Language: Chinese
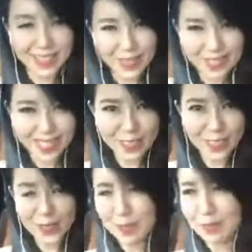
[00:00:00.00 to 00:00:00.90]
所以现在
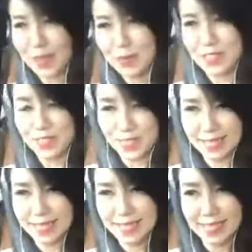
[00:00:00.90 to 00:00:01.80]
就准备过
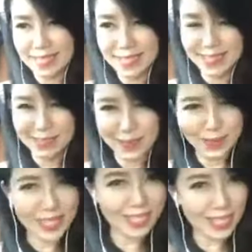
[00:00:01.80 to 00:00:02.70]
去那个，我
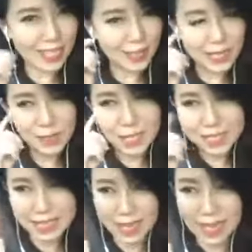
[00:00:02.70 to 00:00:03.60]
我今天的宴会
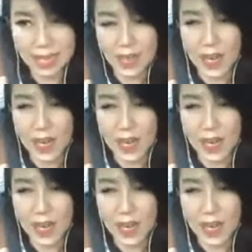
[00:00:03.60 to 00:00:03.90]
是在